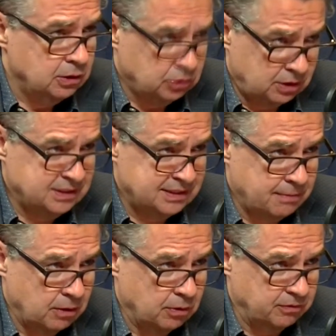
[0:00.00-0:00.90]
to jest za
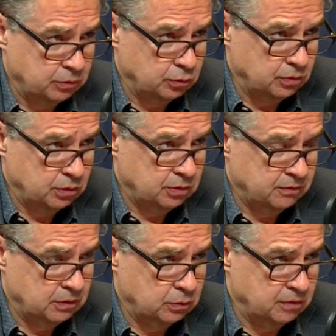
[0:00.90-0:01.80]
mało według
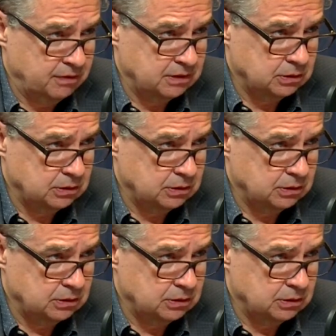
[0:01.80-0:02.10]
według Ale tak was?